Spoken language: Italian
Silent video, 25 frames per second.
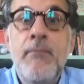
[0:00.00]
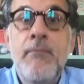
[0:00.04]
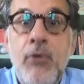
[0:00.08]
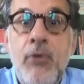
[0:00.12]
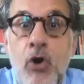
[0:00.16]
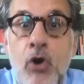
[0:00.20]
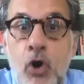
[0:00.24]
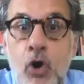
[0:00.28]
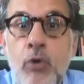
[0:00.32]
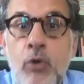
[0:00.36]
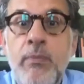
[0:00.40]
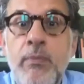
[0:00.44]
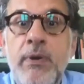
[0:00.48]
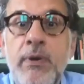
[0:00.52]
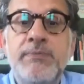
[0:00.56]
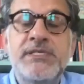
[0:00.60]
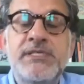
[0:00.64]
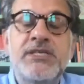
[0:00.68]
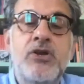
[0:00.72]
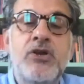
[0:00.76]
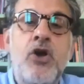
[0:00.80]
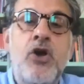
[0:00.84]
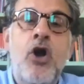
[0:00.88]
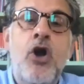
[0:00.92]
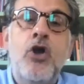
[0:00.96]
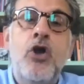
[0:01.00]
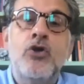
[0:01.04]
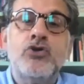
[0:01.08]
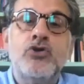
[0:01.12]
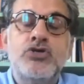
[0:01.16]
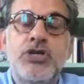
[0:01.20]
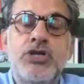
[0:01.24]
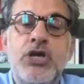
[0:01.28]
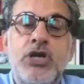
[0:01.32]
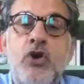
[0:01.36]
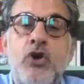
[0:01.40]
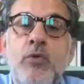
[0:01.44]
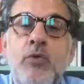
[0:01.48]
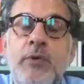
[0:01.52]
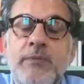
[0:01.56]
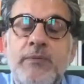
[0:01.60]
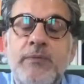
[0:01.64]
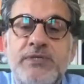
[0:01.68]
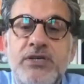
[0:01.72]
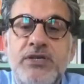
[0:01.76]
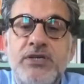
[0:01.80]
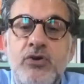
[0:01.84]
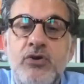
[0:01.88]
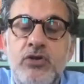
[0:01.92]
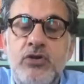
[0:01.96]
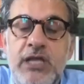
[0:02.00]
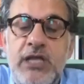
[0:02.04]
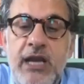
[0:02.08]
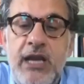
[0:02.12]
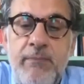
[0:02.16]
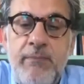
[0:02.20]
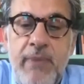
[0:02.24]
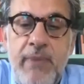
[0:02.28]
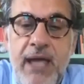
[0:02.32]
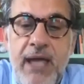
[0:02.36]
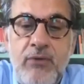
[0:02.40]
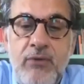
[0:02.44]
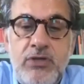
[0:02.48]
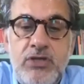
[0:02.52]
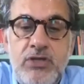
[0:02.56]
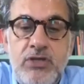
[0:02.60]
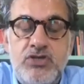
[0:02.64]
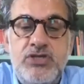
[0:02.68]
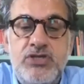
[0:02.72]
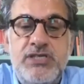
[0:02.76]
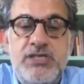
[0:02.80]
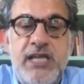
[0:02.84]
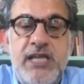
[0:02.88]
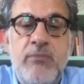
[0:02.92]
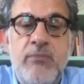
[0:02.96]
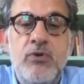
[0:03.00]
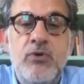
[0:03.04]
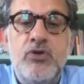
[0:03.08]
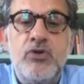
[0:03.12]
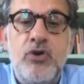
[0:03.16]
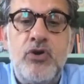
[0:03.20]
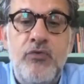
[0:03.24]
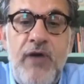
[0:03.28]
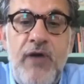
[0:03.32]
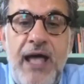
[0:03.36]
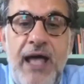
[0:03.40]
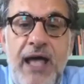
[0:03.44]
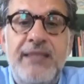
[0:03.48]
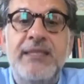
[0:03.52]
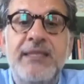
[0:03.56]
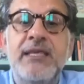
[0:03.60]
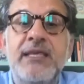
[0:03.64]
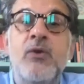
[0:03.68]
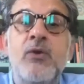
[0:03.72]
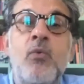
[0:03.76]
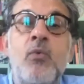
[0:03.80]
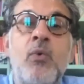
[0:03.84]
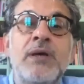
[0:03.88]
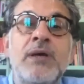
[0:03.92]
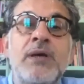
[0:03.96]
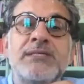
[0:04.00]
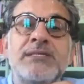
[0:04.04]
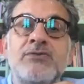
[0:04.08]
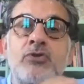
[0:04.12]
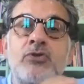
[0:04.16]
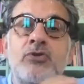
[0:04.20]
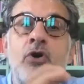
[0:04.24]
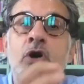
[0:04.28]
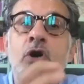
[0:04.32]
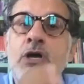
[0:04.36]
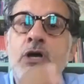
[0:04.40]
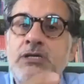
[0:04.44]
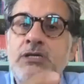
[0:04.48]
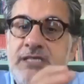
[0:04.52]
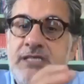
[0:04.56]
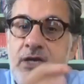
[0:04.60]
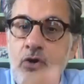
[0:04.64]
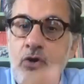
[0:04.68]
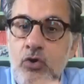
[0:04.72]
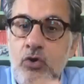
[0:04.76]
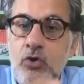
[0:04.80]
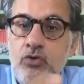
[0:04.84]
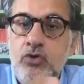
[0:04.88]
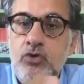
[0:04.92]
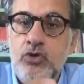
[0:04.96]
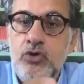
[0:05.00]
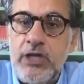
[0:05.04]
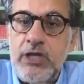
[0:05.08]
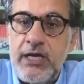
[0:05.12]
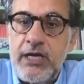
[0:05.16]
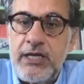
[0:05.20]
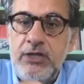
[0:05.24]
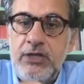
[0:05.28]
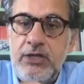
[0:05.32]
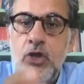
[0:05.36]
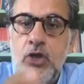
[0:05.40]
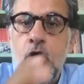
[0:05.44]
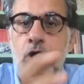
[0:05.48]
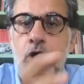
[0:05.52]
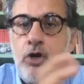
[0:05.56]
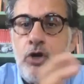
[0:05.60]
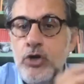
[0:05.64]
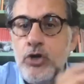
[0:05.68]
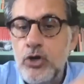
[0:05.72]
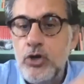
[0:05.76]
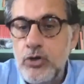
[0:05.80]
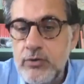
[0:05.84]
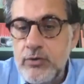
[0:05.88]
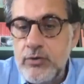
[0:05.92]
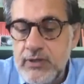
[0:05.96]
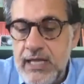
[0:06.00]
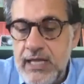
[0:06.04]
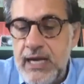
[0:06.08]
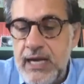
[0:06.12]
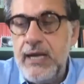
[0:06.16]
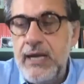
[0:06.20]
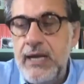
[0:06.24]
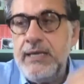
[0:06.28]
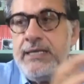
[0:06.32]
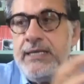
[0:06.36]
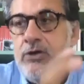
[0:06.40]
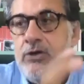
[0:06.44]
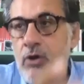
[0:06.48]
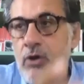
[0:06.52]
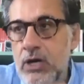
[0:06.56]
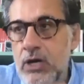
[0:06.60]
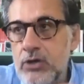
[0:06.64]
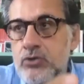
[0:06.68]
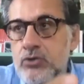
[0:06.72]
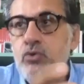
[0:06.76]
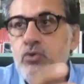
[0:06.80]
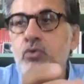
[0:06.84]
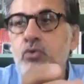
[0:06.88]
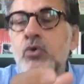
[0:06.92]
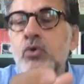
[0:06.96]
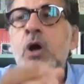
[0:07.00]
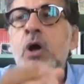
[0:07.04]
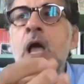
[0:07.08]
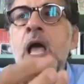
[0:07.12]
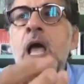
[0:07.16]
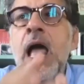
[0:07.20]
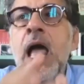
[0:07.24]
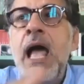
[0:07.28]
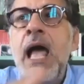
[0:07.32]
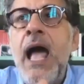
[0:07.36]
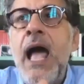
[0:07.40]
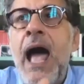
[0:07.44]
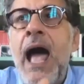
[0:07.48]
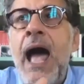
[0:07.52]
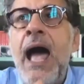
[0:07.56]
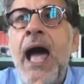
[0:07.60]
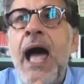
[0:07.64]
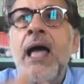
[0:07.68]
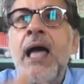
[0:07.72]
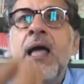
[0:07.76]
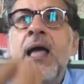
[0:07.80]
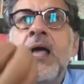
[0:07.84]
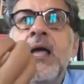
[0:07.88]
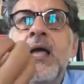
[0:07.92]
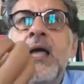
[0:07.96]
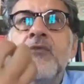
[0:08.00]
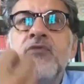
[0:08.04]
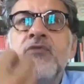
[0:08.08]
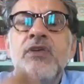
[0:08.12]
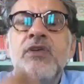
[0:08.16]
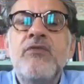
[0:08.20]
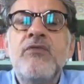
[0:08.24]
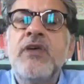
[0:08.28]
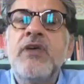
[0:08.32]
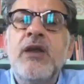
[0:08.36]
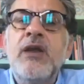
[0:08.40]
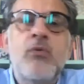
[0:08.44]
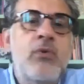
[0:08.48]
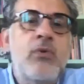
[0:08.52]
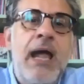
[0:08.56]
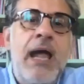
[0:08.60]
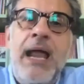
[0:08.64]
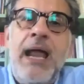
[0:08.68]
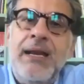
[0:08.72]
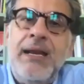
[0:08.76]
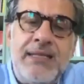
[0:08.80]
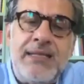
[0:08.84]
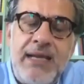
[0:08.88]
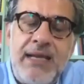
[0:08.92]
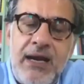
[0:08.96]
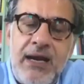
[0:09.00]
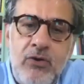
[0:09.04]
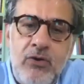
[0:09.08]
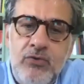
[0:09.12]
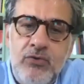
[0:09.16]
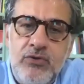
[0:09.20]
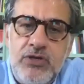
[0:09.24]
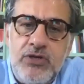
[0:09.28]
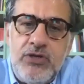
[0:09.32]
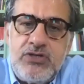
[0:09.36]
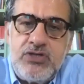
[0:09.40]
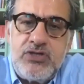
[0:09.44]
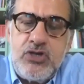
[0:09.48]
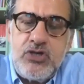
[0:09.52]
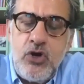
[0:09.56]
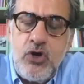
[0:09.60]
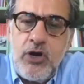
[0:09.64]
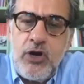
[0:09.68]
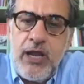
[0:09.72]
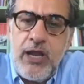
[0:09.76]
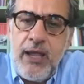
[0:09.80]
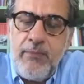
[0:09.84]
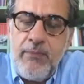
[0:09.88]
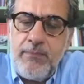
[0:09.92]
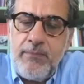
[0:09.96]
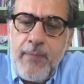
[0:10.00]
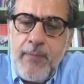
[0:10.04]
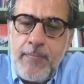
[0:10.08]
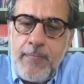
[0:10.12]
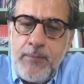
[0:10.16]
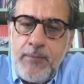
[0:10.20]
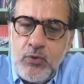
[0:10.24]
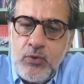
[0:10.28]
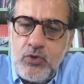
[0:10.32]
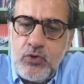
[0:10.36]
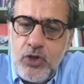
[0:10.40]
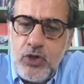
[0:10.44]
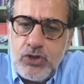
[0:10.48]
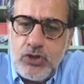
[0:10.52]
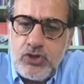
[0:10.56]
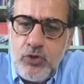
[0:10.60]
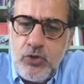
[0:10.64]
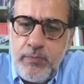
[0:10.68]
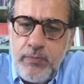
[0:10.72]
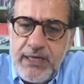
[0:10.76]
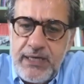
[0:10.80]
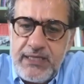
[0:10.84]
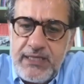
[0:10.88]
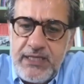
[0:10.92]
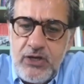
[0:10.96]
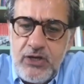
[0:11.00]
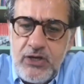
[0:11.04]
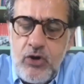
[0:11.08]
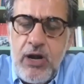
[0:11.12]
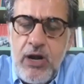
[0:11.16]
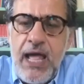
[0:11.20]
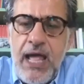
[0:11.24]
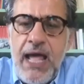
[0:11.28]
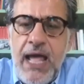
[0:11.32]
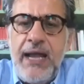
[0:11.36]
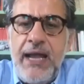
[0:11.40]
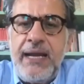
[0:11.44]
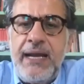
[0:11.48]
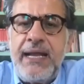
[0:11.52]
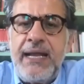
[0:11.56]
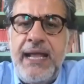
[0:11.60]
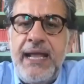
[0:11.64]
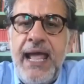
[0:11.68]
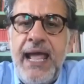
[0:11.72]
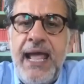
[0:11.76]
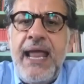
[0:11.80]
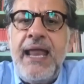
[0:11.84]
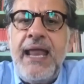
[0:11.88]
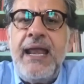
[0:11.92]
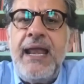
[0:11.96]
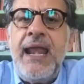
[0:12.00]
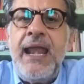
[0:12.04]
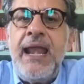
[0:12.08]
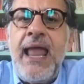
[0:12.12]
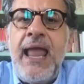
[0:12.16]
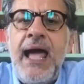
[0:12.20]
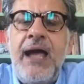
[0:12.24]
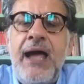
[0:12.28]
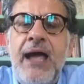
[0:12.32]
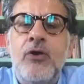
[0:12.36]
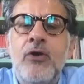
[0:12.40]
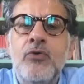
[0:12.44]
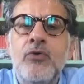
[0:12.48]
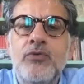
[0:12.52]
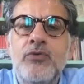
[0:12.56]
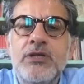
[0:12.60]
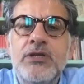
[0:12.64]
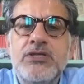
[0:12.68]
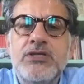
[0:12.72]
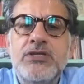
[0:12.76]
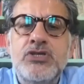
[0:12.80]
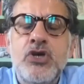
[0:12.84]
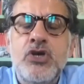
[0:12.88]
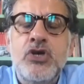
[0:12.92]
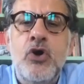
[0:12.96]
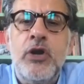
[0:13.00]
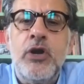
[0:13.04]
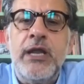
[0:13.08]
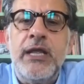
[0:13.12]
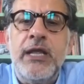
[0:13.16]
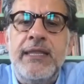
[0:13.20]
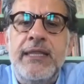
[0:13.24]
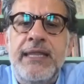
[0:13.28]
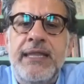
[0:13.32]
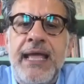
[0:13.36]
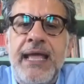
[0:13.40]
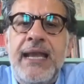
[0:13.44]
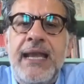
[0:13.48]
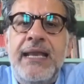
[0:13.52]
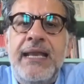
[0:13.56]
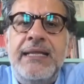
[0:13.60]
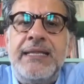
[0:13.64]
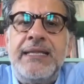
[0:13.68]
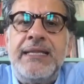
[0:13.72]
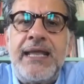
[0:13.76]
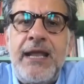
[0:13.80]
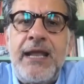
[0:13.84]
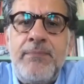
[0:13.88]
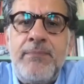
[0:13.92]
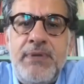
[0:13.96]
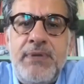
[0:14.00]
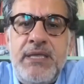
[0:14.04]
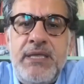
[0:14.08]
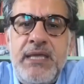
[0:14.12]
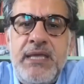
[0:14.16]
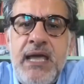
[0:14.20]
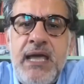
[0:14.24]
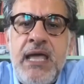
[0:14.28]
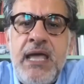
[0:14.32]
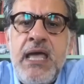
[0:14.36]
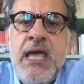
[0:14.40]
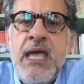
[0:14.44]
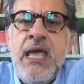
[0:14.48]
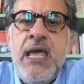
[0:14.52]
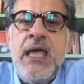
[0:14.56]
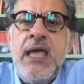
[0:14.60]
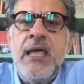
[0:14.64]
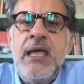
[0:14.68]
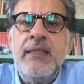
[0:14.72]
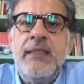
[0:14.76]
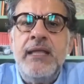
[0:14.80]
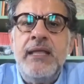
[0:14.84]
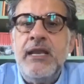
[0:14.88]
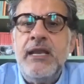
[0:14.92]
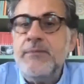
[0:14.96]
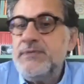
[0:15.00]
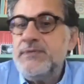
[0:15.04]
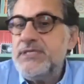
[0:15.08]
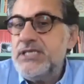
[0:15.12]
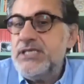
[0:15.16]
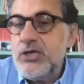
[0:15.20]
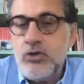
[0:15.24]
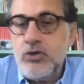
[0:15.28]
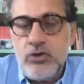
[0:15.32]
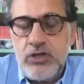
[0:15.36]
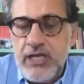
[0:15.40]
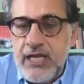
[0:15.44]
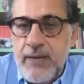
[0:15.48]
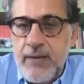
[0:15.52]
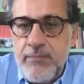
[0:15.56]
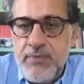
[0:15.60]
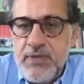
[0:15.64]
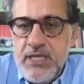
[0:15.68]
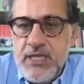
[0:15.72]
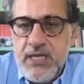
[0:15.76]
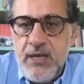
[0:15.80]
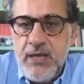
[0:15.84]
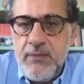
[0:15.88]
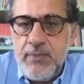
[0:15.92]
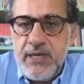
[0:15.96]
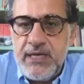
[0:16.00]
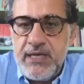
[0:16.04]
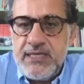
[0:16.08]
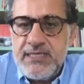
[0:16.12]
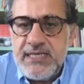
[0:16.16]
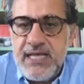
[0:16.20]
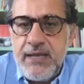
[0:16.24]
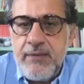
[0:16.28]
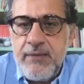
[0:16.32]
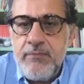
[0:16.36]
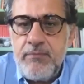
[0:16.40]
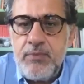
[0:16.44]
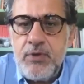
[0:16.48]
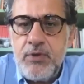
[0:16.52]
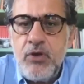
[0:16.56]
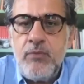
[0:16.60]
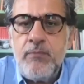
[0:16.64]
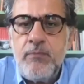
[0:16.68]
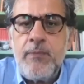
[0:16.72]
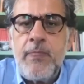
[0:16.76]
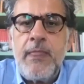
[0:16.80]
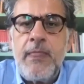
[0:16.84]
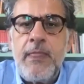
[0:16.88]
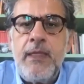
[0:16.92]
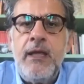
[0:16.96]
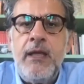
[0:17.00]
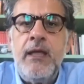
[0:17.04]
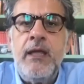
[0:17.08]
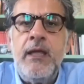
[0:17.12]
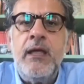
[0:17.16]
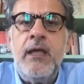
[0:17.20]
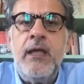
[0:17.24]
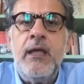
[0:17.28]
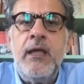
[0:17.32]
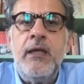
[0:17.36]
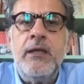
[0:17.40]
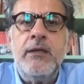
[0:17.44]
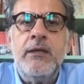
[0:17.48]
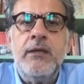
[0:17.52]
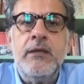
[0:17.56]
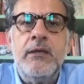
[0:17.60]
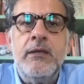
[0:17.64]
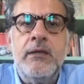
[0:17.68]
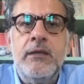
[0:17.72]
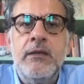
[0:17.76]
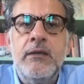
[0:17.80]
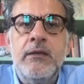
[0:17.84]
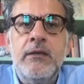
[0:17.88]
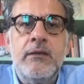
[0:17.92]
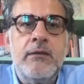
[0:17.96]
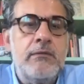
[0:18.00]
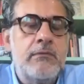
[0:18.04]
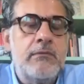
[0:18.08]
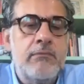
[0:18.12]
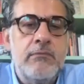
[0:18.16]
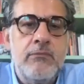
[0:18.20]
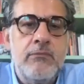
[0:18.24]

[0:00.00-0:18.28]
Come psicologi e come psicoterapeuti ci siamo trovati in questo secondo territorio, dall'io al tu, a vivere un'altra condizione piuttosto particolare, che è la condizione delle terapie, delle psicoterapie per esempio, eh,